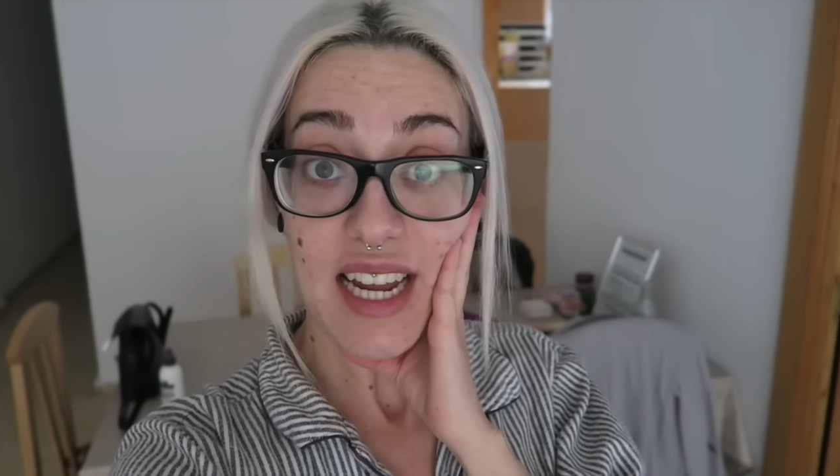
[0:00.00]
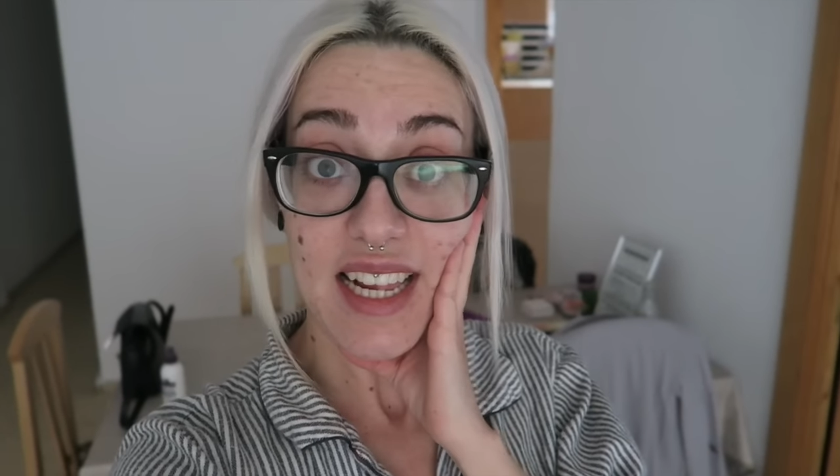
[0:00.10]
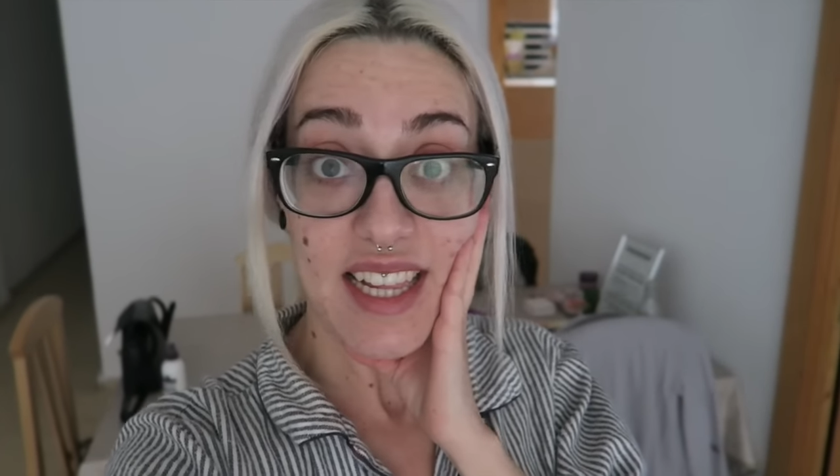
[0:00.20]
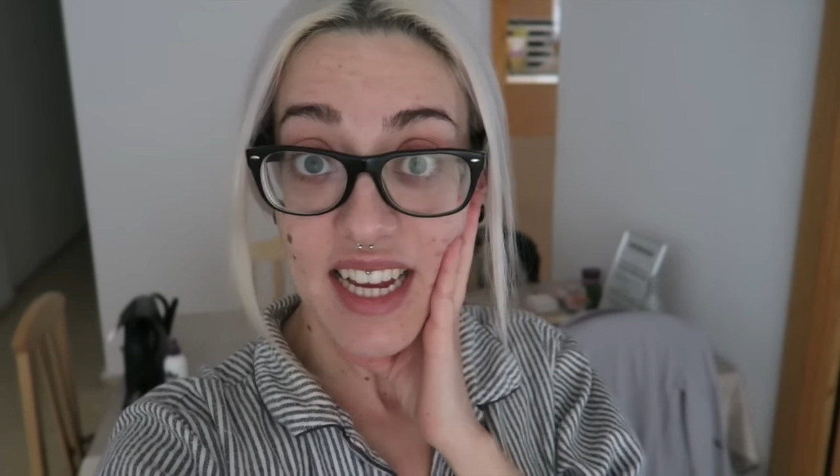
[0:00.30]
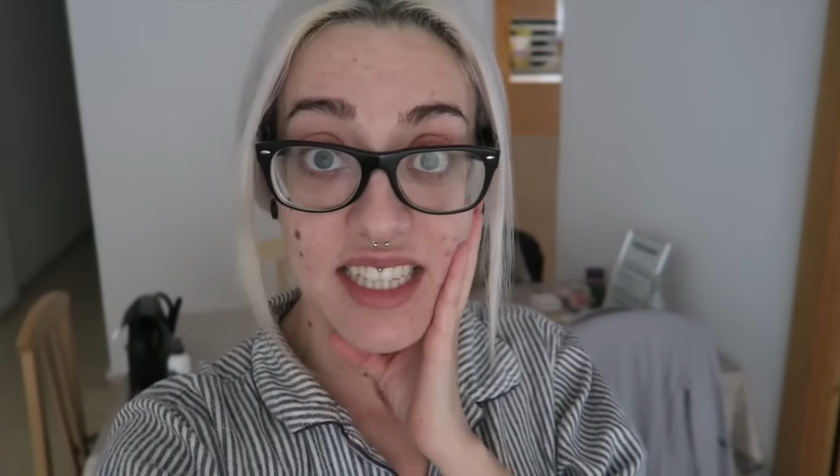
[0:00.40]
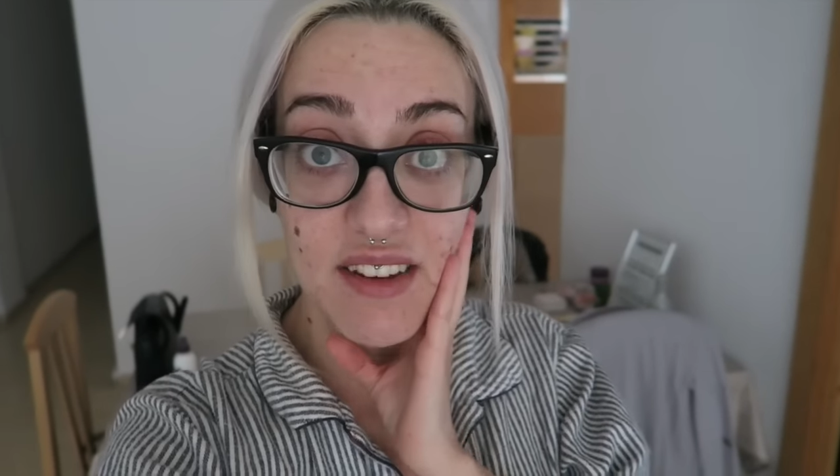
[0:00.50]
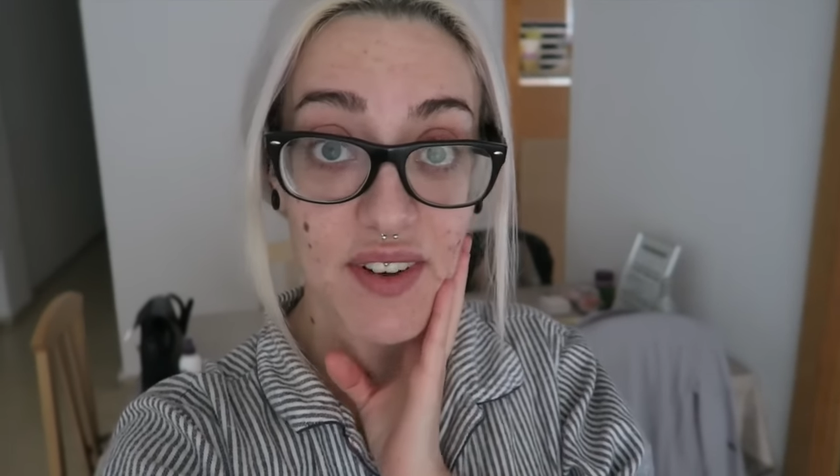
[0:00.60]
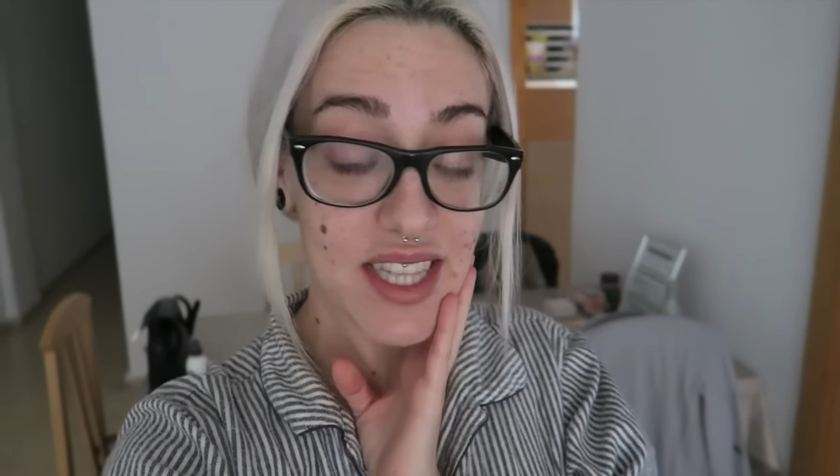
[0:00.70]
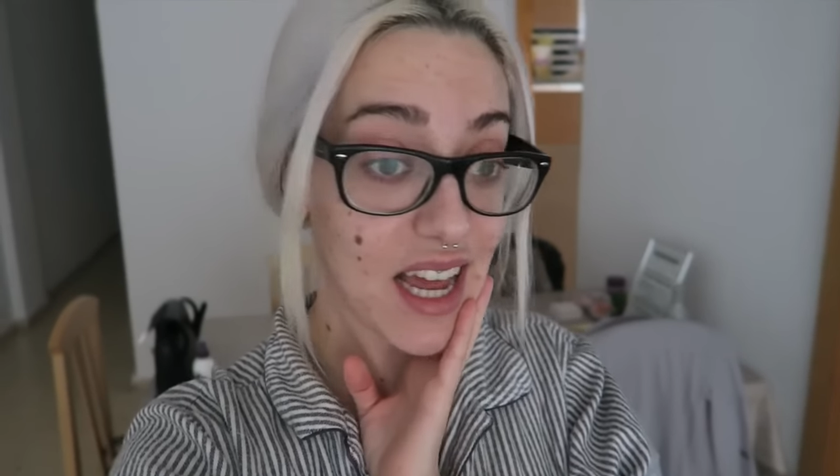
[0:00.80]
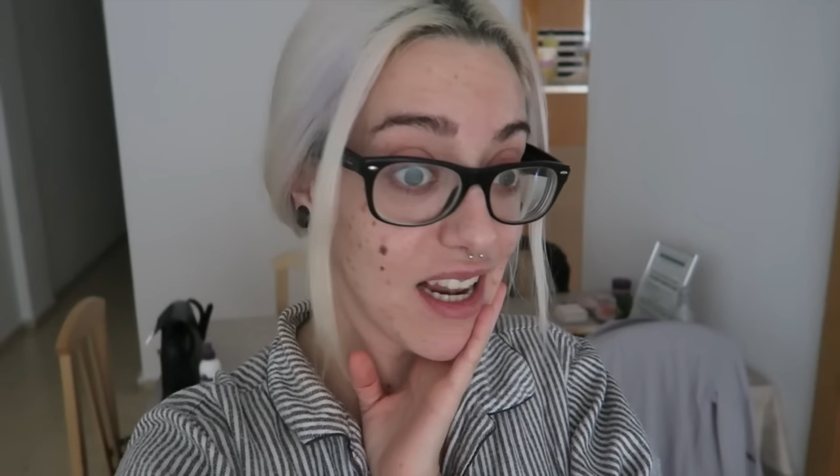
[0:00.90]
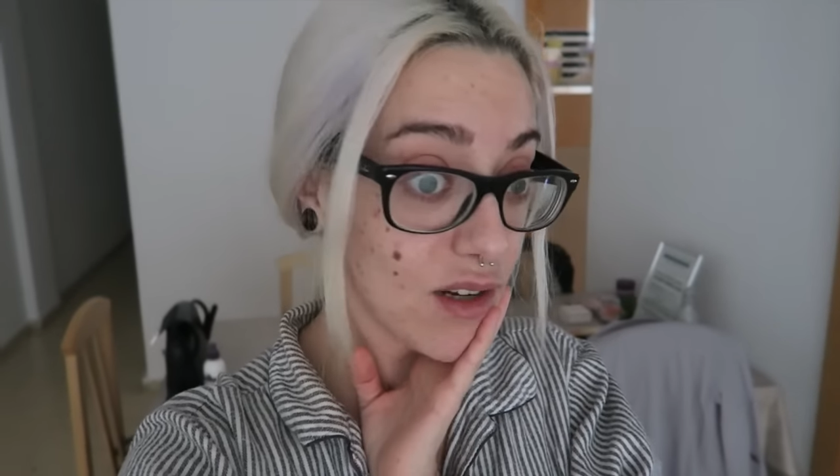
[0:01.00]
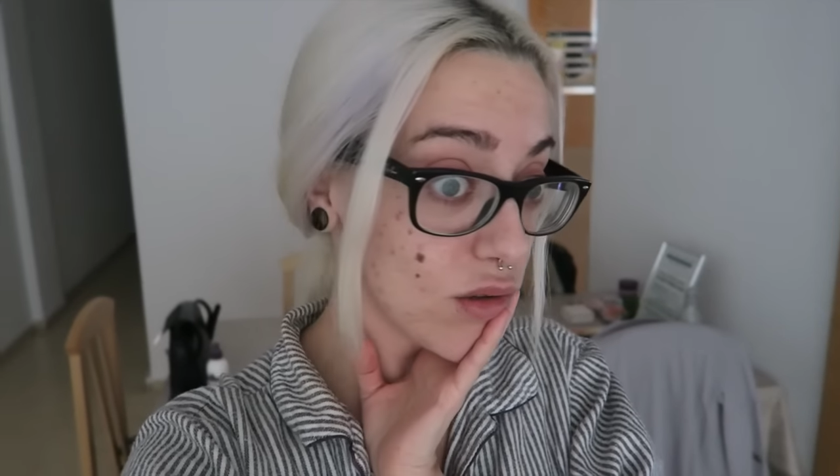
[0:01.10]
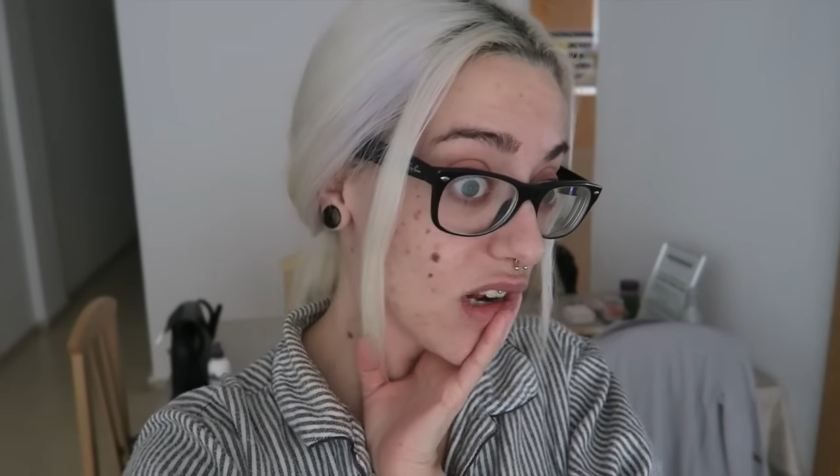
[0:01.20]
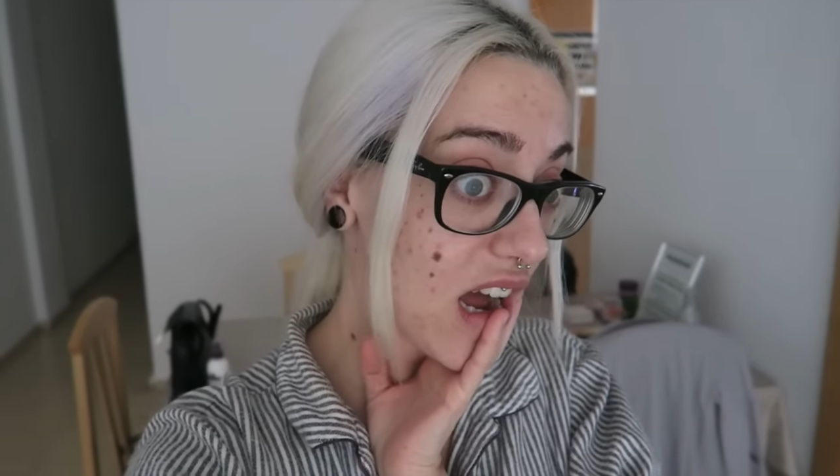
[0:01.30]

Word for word: el día está fatal. O